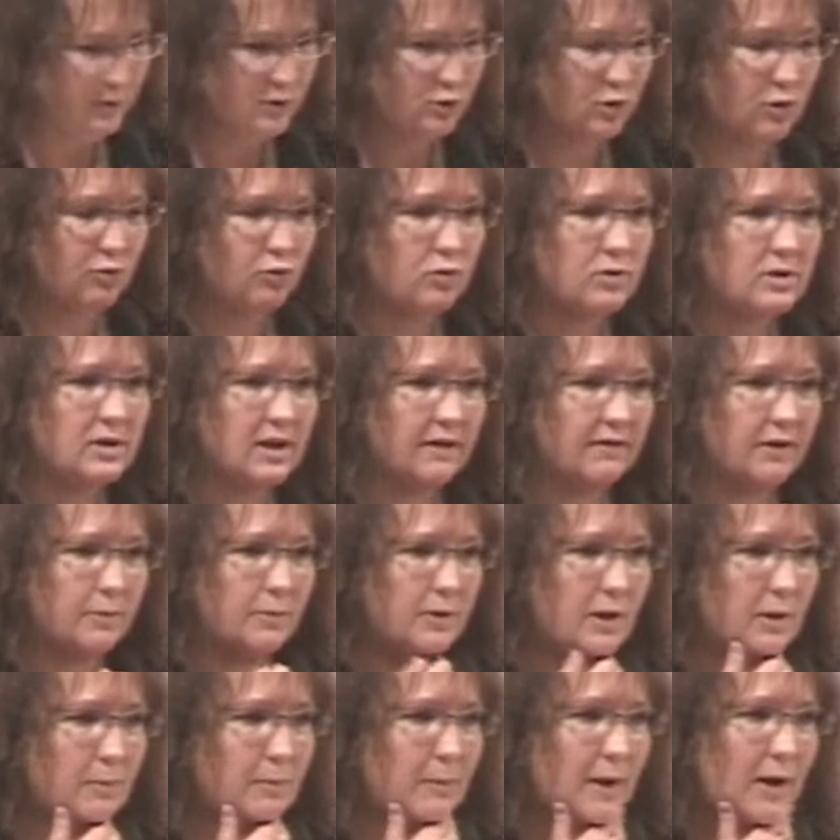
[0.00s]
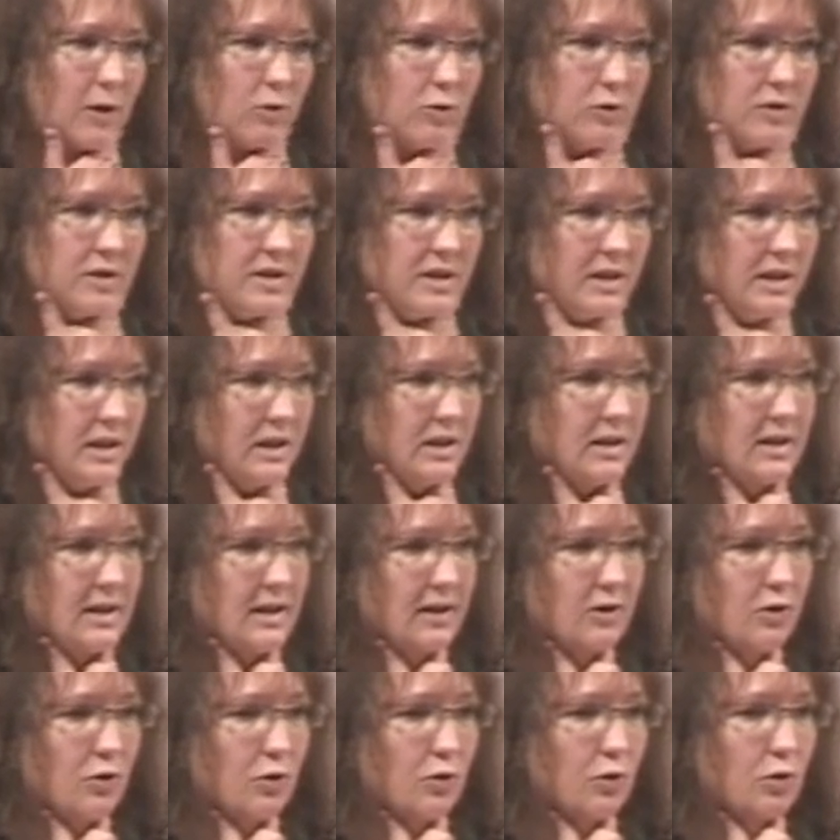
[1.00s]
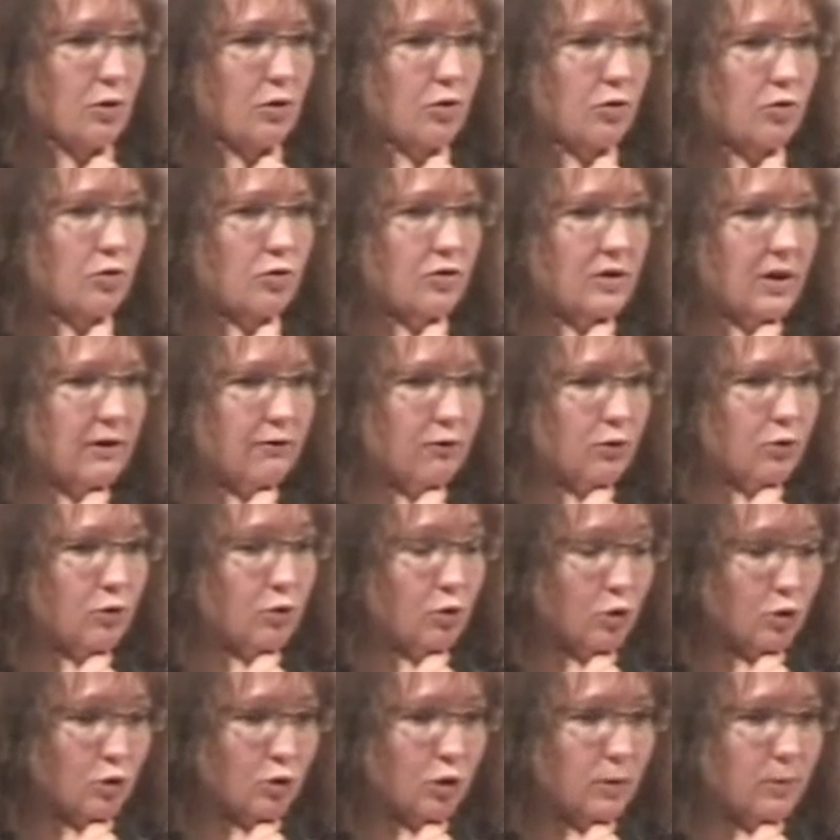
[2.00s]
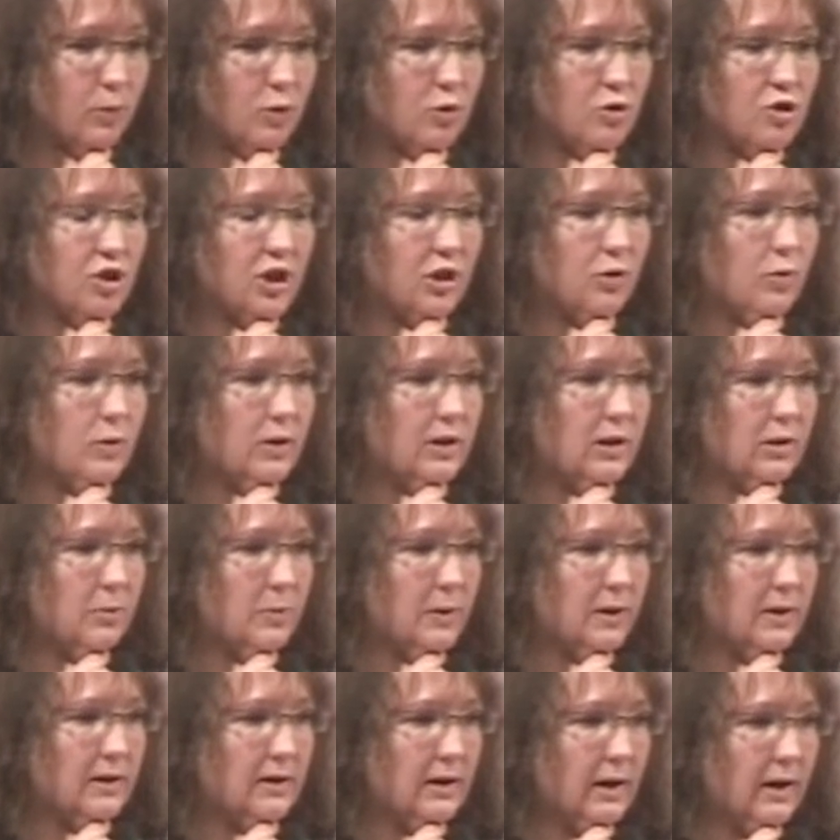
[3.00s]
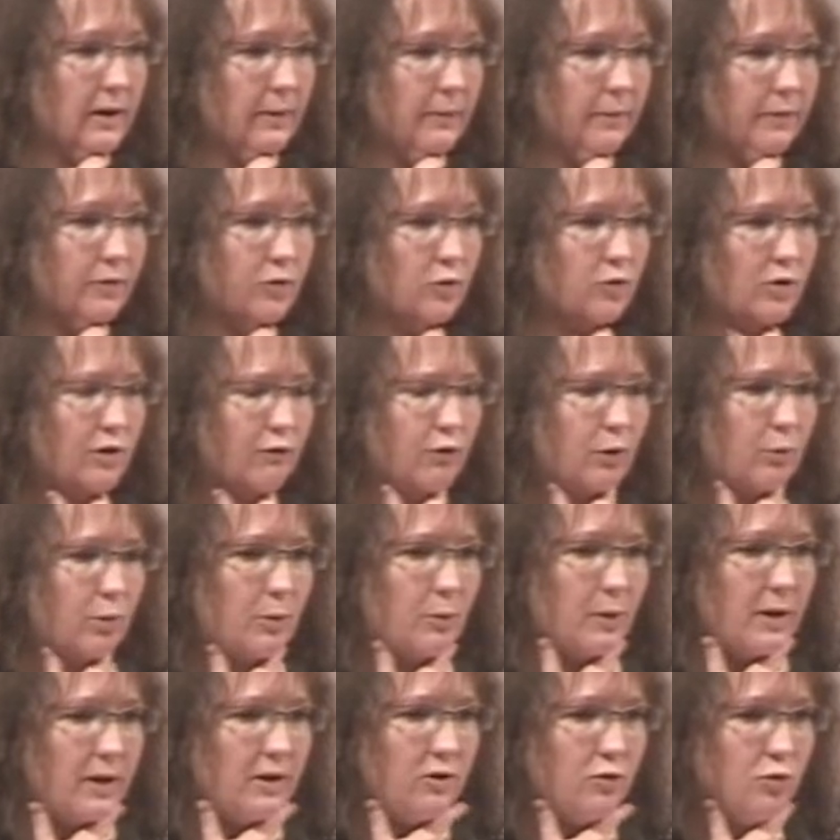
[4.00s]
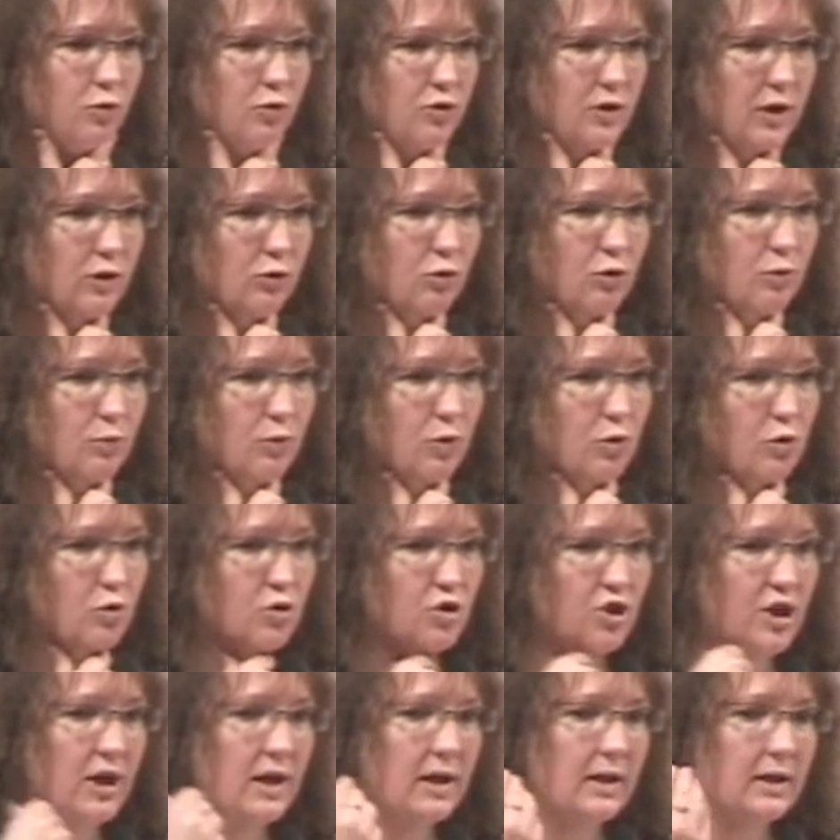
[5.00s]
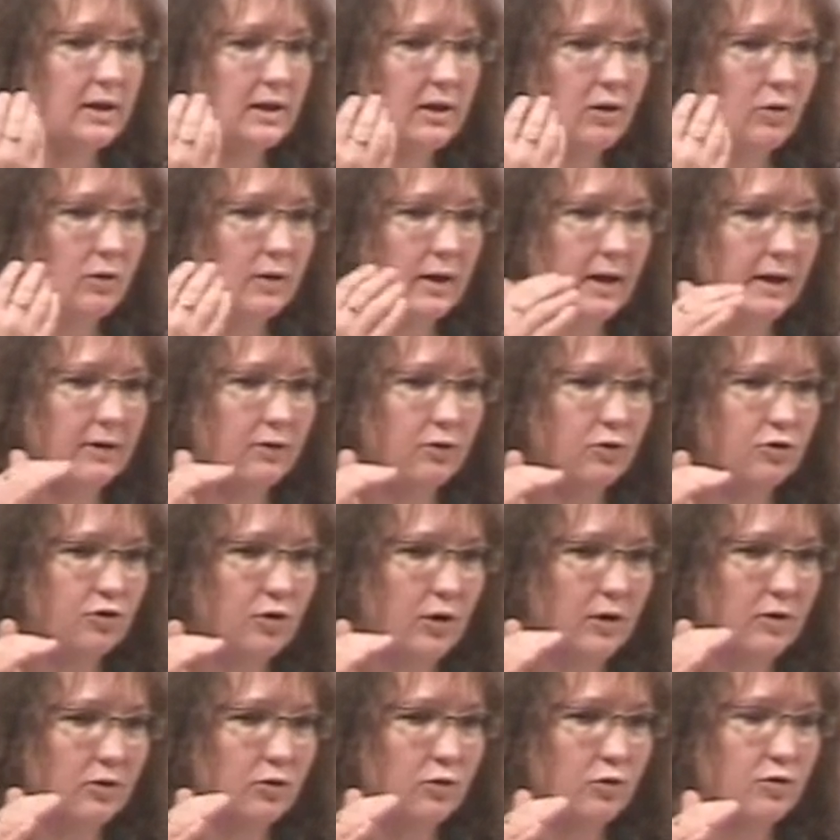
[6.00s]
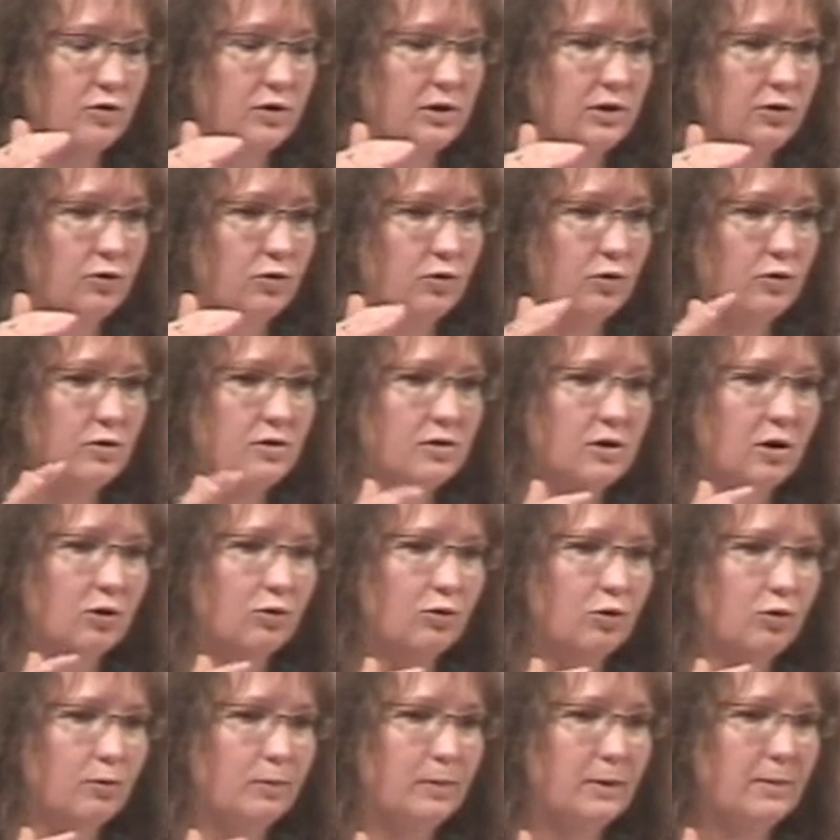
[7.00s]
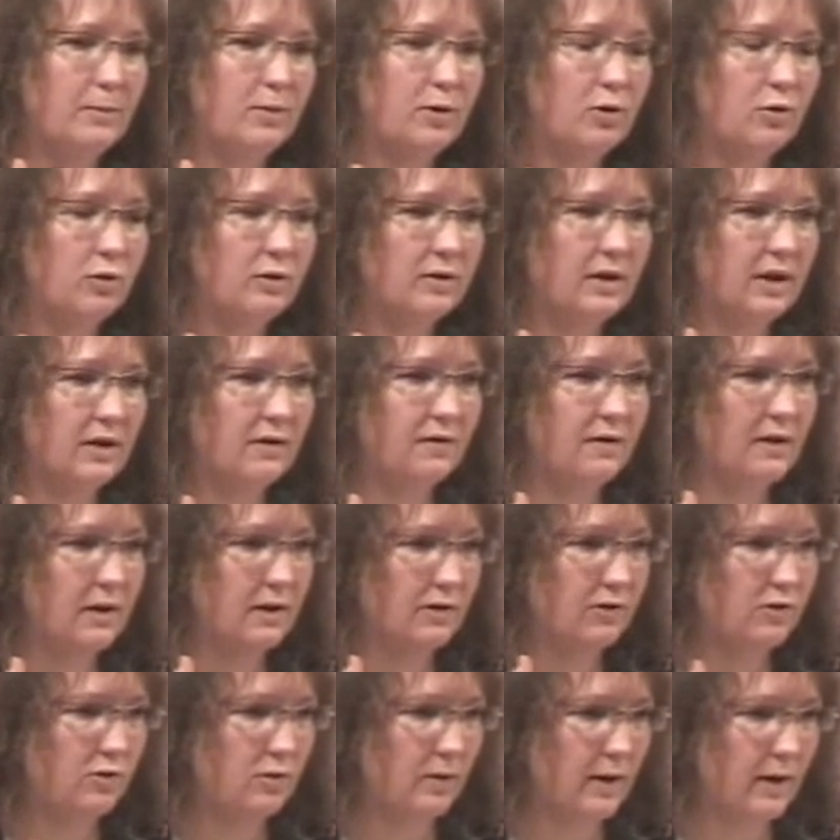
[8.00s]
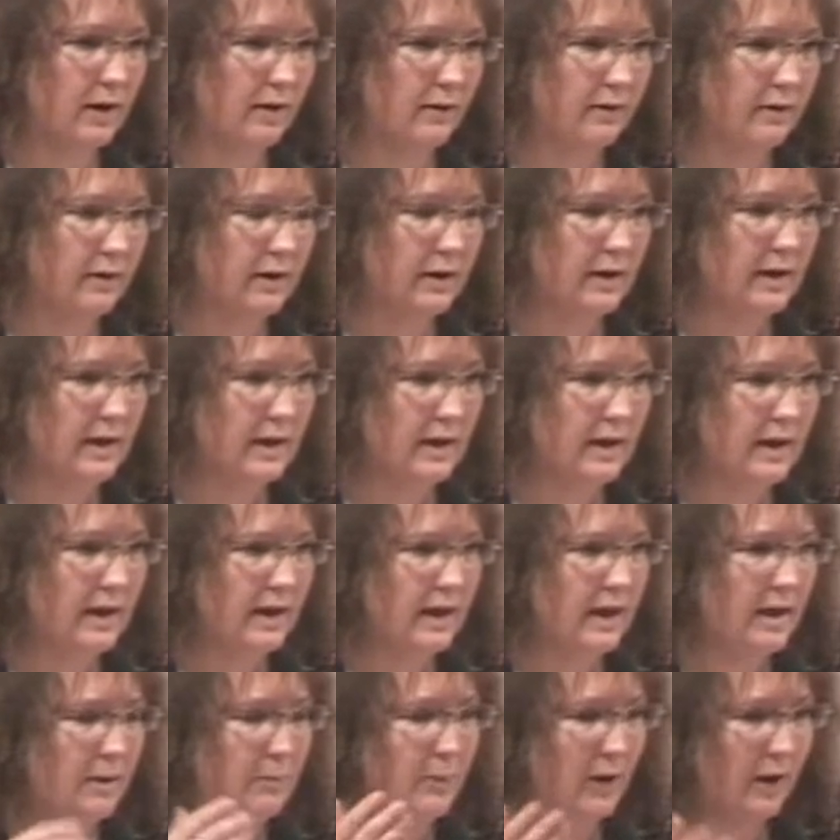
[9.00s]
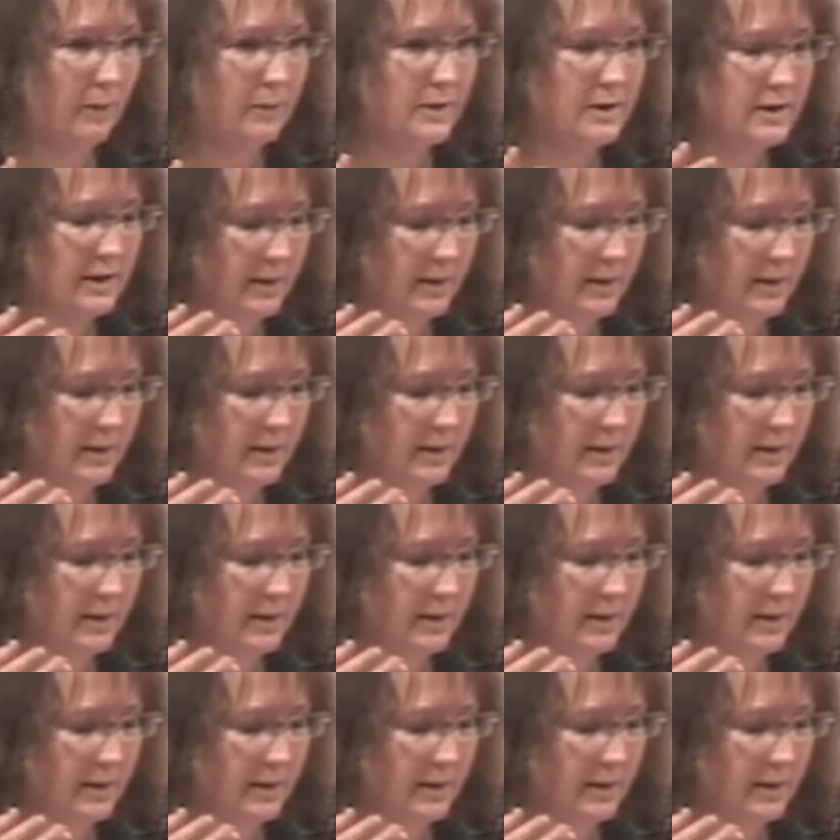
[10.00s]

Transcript: que vous ne savez peut-être pas aussi, c'est que nous avons d'autres projets que Wikipédia. Nous avons à peu près une douzaine de projets qui, en quelque sorte, constituent une sorte de bibliothèque virtuelle. Et parmi ces